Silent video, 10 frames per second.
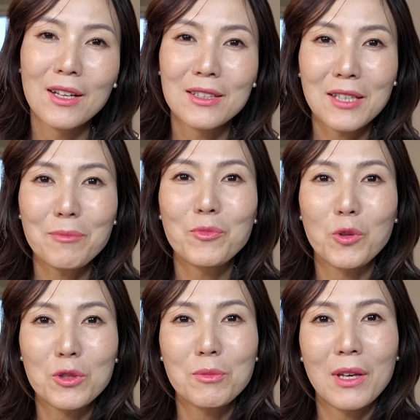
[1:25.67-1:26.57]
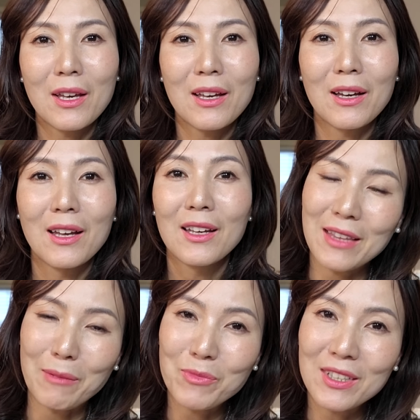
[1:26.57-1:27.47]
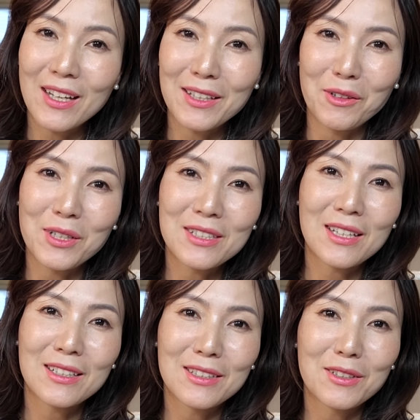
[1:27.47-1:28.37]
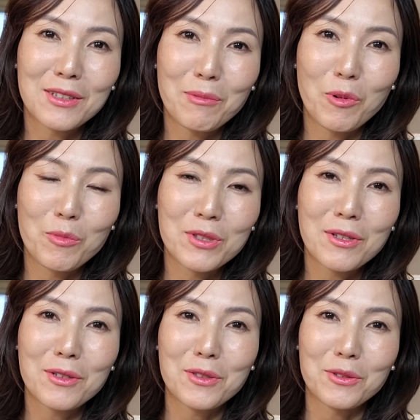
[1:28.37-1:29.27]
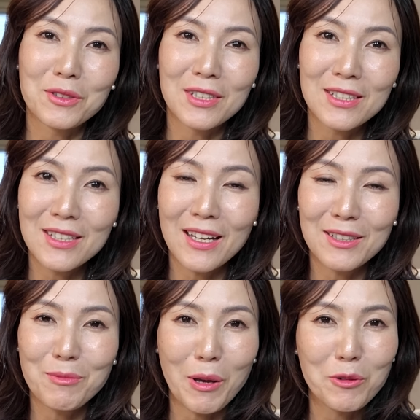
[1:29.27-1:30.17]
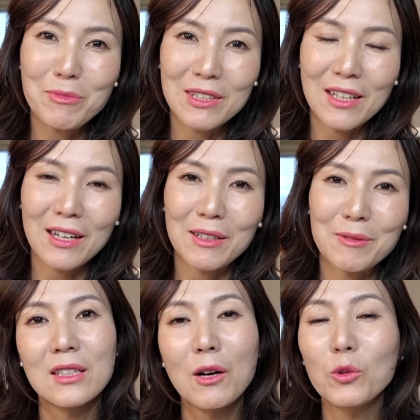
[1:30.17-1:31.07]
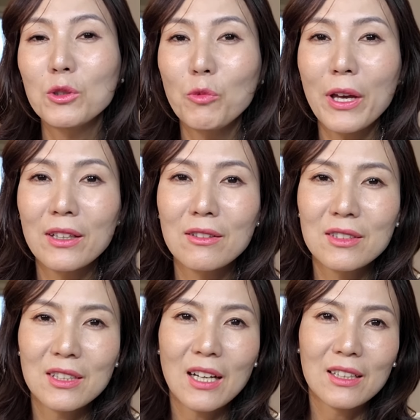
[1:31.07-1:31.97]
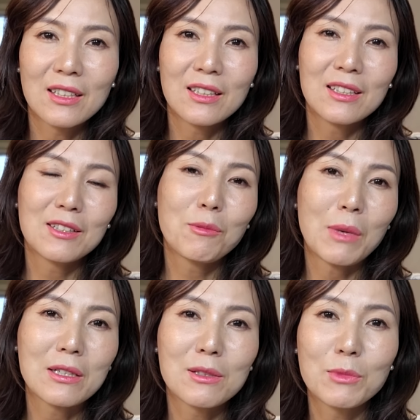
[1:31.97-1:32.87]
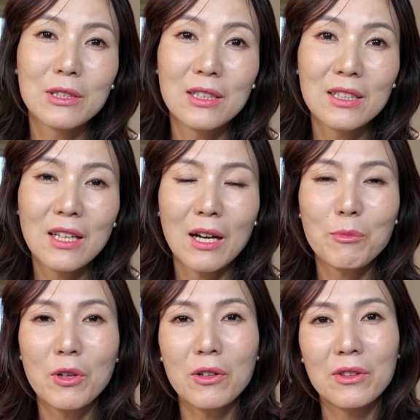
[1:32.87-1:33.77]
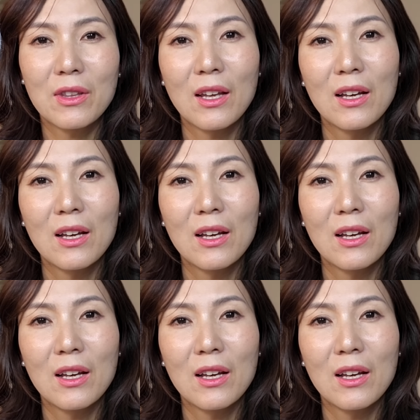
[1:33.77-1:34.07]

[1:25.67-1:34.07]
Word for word: 참 요즘에 남들의 연애사를 들여다보면서 저는 인생을 배웁니다 제가 오늘 왜 이런 이야기 이런 말씀을 드리냐 하면